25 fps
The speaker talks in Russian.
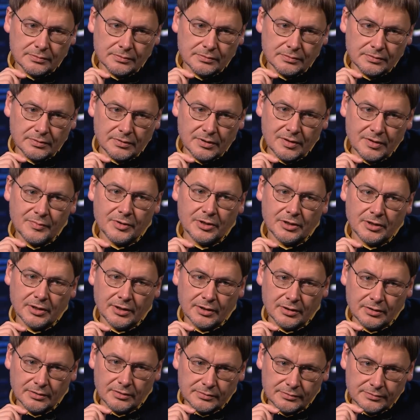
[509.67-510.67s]
для
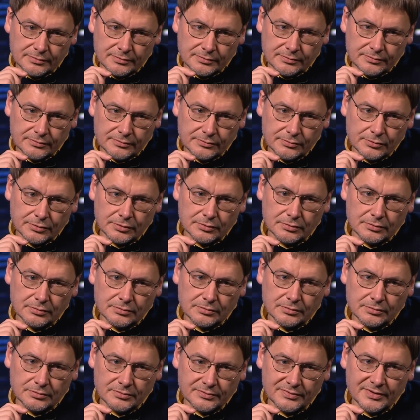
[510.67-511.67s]
меня вот
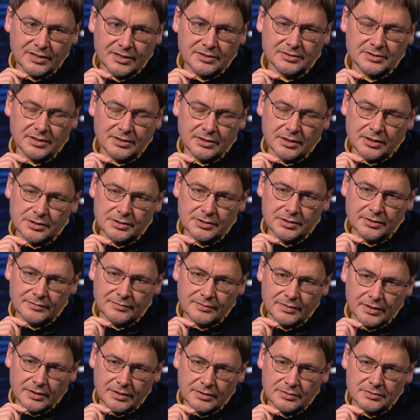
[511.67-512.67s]
сверхзадачей
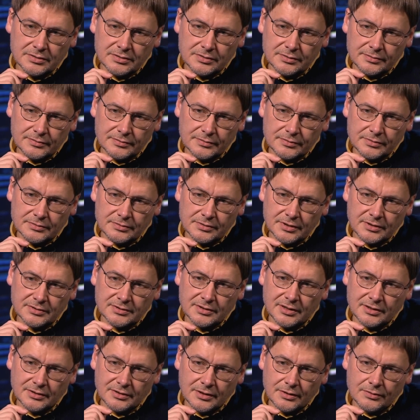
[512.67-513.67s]
является
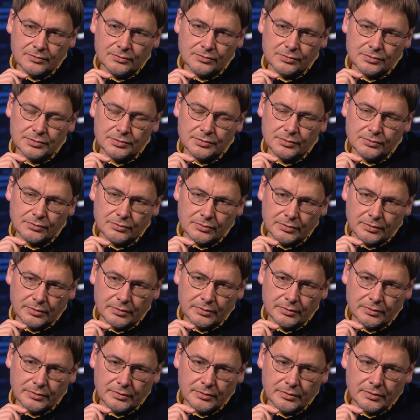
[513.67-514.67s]
создать такую
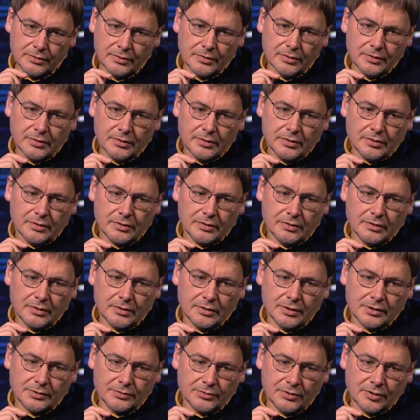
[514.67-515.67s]
теорию,
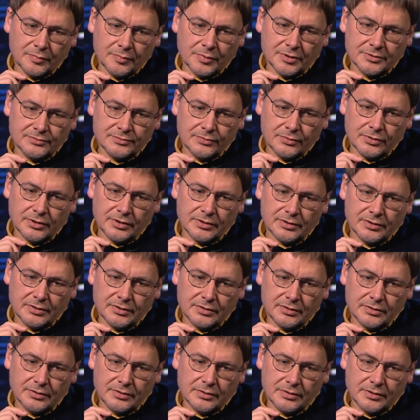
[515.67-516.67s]
э, которая позволит
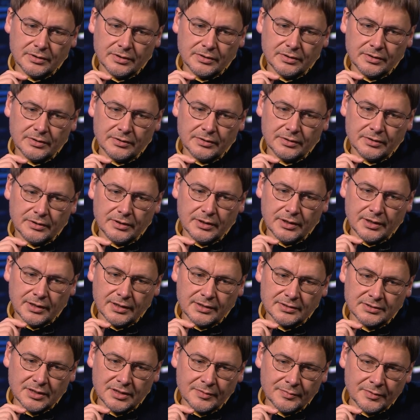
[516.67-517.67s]
э,
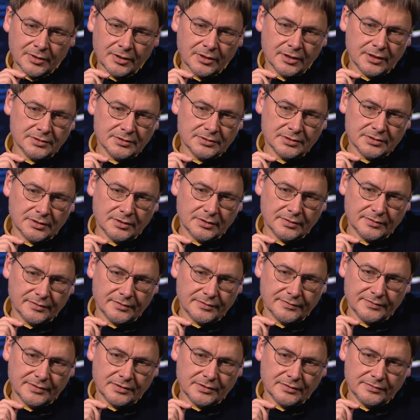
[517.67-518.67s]
для самых разных
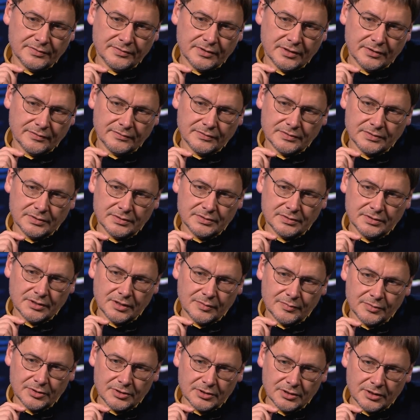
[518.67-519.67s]
видов нервной
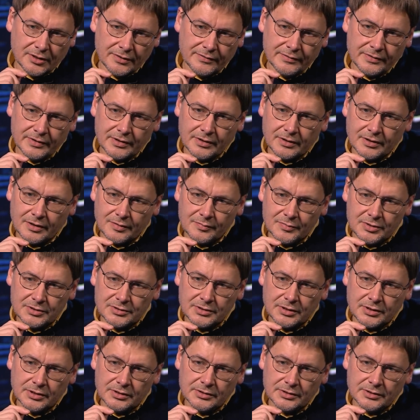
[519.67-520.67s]
системы, человека,
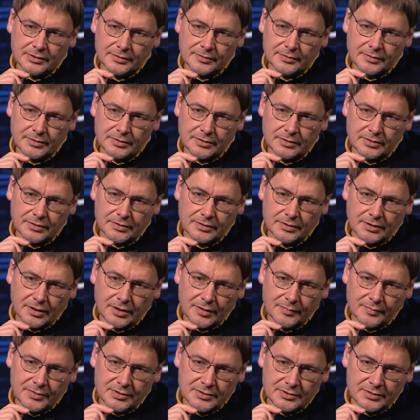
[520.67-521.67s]
обезьяны,
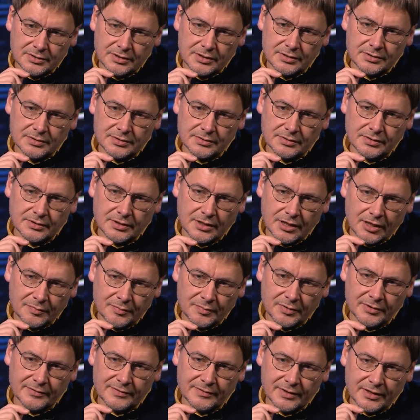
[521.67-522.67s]
объяснить, как
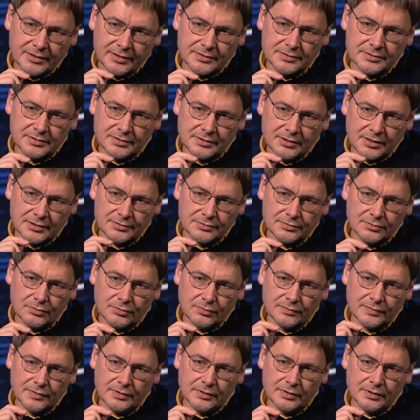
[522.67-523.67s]
появляется на
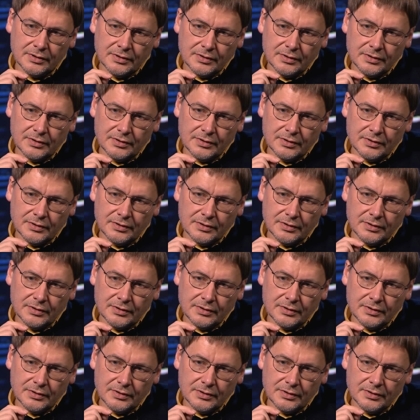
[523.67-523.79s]
основе